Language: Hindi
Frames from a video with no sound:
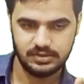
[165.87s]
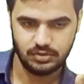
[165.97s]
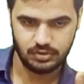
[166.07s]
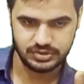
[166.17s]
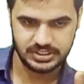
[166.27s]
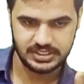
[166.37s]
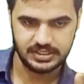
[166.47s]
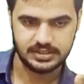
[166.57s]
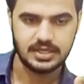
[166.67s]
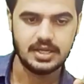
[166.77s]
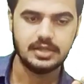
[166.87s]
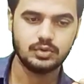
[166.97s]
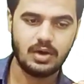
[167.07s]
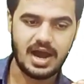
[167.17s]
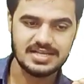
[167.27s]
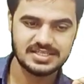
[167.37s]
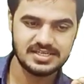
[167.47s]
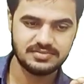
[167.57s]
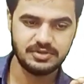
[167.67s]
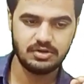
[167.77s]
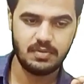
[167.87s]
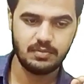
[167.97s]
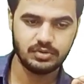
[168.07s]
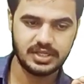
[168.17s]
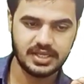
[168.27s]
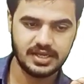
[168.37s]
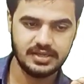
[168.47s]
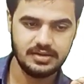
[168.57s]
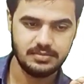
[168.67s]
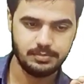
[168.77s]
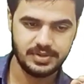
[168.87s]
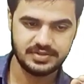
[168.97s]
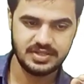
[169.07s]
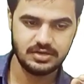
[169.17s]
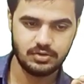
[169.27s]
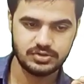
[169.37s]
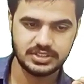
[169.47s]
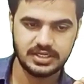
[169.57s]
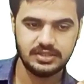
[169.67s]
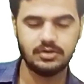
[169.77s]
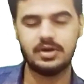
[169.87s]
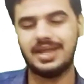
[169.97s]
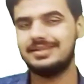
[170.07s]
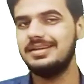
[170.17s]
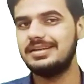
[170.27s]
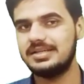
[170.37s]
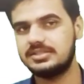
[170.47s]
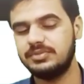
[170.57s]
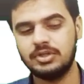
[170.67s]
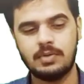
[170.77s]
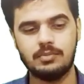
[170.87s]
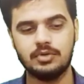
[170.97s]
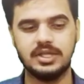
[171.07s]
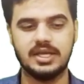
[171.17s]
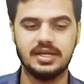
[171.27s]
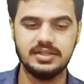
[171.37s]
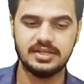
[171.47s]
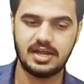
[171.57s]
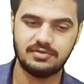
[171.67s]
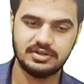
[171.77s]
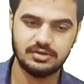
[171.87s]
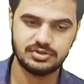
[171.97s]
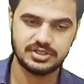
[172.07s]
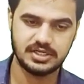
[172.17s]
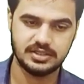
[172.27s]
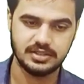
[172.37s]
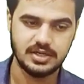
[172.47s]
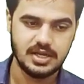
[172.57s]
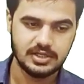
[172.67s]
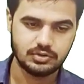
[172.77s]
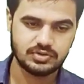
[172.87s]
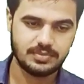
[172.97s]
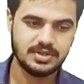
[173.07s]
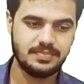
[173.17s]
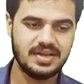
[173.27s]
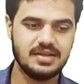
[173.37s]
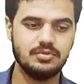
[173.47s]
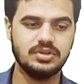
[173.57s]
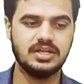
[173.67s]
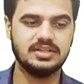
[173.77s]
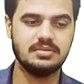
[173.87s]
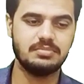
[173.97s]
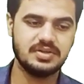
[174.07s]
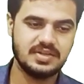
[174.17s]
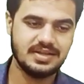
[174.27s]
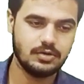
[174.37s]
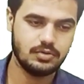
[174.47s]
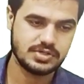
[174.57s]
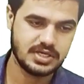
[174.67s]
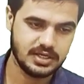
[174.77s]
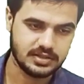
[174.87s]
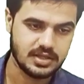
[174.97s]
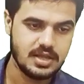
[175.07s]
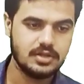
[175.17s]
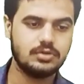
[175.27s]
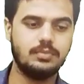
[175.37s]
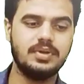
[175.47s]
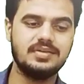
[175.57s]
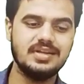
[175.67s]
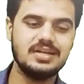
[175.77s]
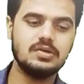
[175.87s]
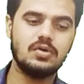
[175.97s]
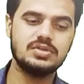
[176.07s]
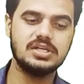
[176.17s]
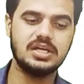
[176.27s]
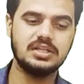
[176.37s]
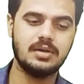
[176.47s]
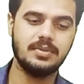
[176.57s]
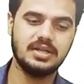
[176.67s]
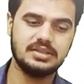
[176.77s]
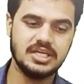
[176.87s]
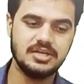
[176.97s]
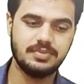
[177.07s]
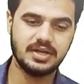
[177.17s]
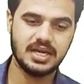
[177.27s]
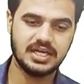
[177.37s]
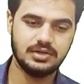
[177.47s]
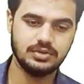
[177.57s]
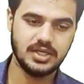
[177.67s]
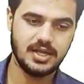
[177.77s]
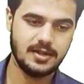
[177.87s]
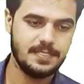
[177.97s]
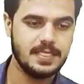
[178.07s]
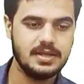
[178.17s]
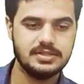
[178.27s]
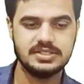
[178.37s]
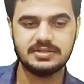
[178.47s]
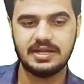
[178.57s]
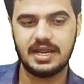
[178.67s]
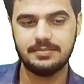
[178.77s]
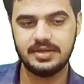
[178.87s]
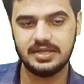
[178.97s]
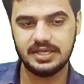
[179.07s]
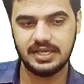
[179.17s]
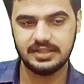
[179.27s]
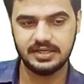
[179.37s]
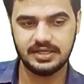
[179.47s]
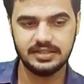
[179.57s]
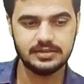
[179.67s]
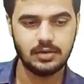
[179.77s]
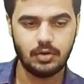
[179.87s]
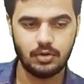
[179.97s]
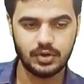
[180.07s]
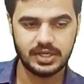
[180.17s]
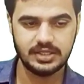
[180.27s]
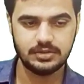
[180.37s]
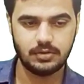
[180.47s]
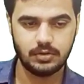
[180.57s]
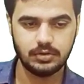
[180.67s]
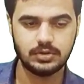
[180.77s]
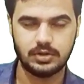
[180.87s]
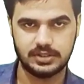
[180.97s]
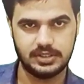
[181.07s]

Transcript: लॉजिक गेट तो आज की इस वीडियो में हम लोग देखेंगे बेसिक लॉजिक गेट और ऐसे ही नेक्स्ट वीडियो में हम लोग देखेंगे डिराइवेड लॉजिक गेट तो सबसे पहले हम लोग देखते हैं बेसिक लॉजिक गेट तो बेसिक लॉजिक गेट हमारा तीन प्रकार का होता है जिसका नाम है एक एंड गेट और गेट और नॉट